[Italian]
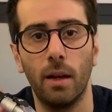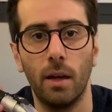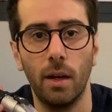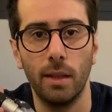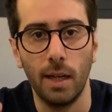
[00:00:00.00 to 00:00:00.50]

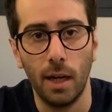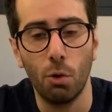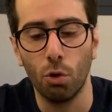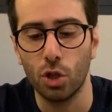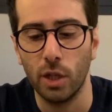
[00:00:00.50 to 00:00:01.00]
eh, delle
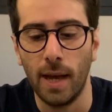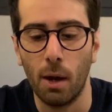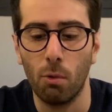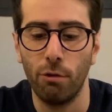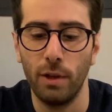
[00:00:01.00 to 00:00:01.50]
gocce
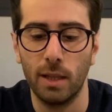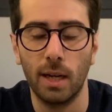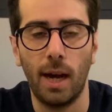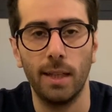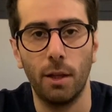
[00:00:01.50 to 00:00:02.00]
d'acqua
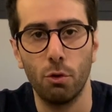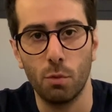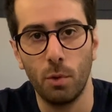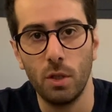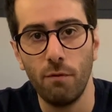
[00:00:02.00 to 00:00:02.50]
filtrata ad
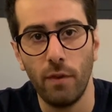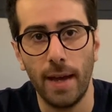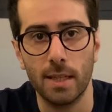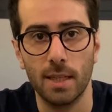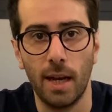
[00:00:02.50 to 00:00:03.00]
osmosi
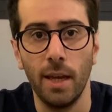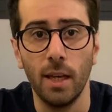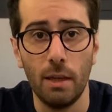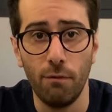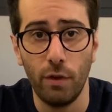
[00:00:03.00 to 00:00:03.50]
inversa
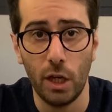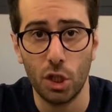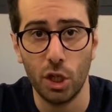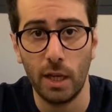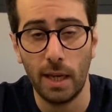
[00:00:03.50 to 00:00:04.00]

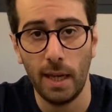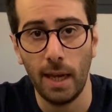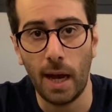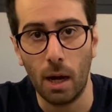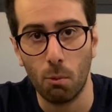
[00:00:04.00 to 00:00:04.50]
invece
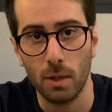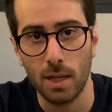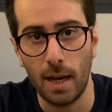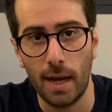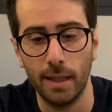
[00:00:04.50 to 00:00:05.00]
che acqua
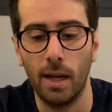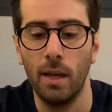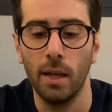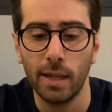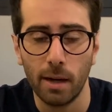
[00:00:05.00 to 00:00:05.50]
salata.
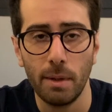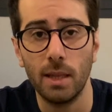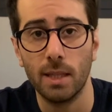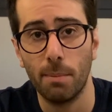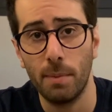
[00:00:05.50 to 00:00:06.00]

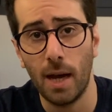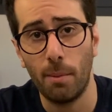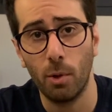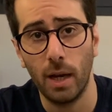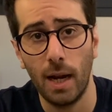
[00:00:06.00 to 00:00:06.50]
Chiaramente
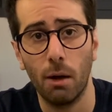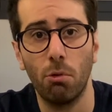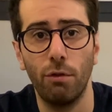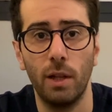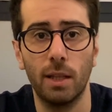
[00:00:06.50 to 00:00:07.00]
sappiamo che
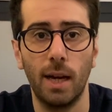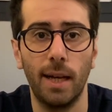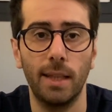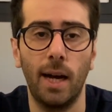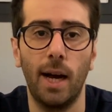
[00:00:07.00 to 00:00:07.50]
l'acqua
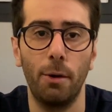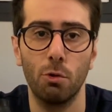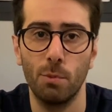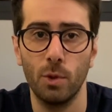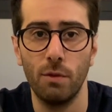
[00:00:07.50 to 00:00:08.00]
filtrata ad
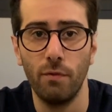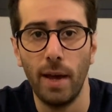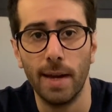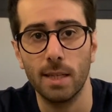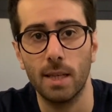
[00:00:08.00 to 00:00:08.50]
osmosi
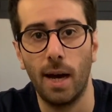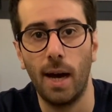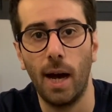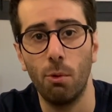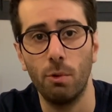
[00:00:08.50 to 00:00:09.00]
inversa
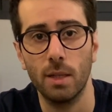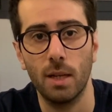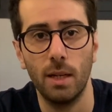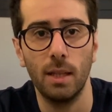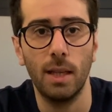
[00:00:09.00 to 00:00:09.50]
ha una
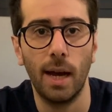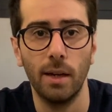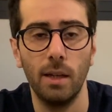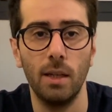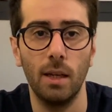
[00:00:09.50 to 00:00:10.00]
salinità
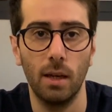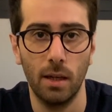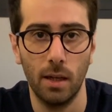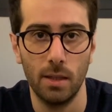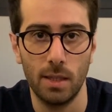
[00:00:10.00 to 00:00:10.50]
di
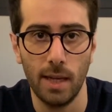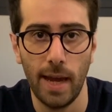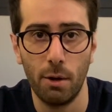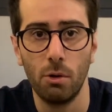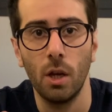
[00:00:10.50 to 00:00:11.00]
eh,
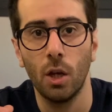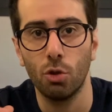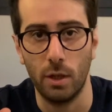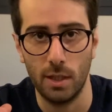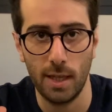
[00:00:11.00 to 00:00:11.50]
0,
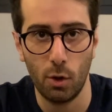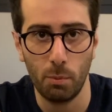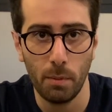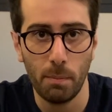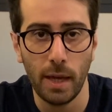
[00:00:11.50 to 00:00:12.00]
cioè 0
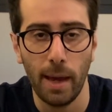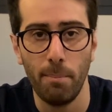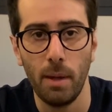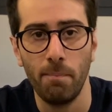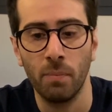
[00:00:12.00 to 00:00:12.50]

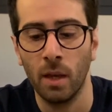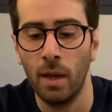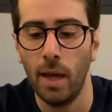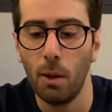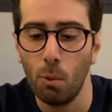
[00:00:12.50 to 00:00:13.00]
ppm,
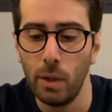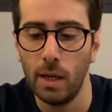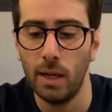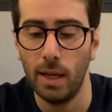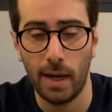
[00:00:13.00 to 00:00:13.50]
e
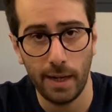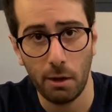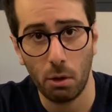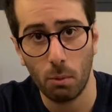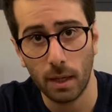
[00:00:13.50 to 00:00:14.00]
quindi
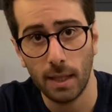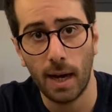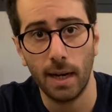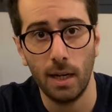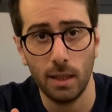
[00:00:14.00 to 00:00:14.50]
andando a
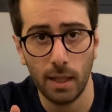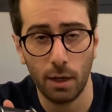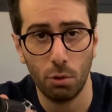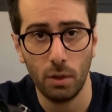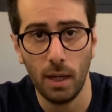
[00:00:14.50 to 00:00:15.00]
guardare
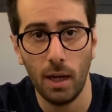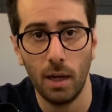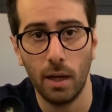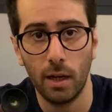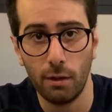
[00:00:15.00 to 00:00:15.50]
all'interno
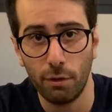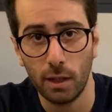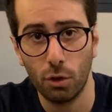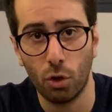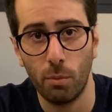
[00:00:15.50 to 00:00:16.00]
del
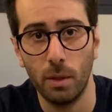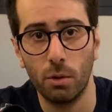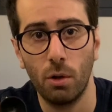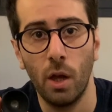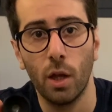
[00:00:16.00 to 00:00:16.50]

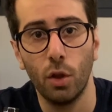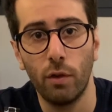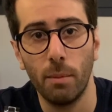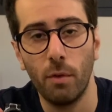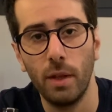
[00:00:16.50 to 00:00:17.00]
rifrattometro
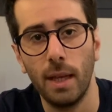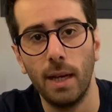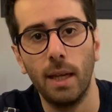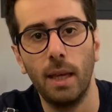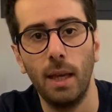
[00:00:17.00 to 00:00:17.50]
dovremmo
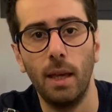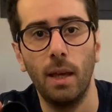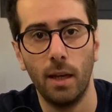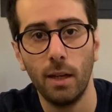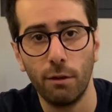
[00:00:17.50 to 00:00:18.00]
vedere
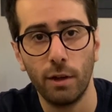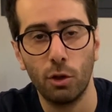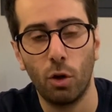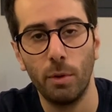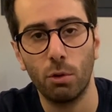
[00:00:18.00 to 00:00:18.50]
che il
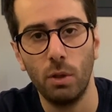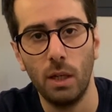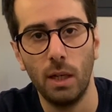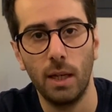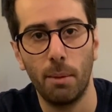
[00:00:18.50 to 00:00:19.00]
rifrattometro
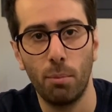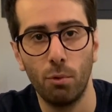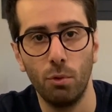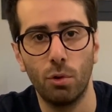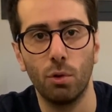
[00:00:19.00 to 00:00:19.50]
indica
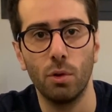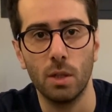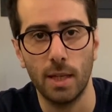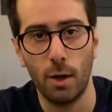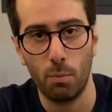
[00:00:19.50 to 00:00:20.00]
appunto
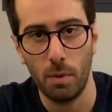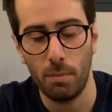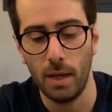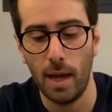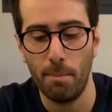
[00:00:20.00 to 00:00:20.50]
0
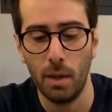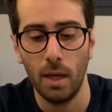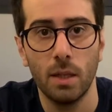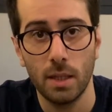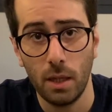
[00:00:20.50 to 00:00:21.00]
ppm.
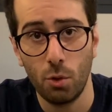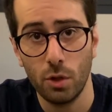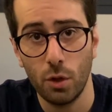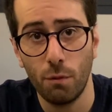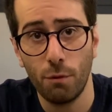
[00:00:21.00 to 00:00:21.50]
Se
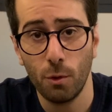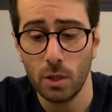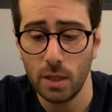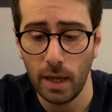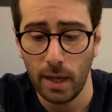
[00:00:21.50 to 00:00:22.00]
così non
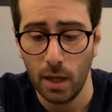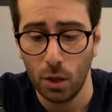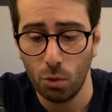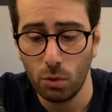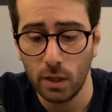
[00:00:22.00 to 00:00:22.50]
fosse
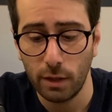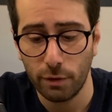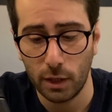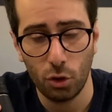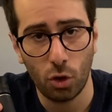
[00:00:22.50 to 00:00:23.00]
tutti i
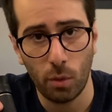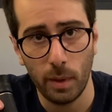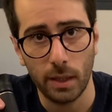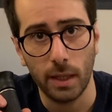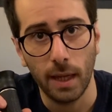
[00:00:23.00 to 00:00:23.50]

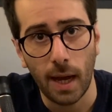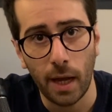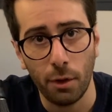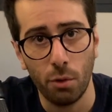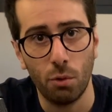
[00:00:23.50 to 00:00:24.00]
rifrattometri
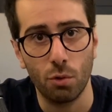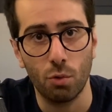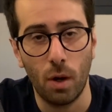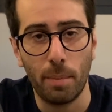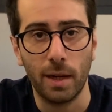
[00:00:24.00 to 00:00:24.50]
hanno
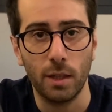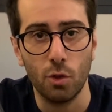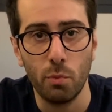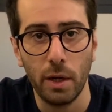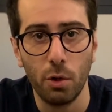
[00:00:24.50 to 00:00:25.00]
sulla parte
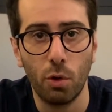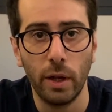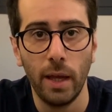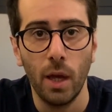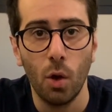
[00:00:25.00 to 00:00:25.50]

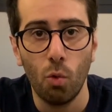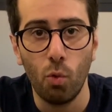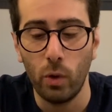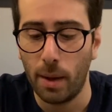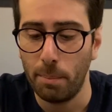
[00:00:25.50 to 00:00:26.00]
superiore una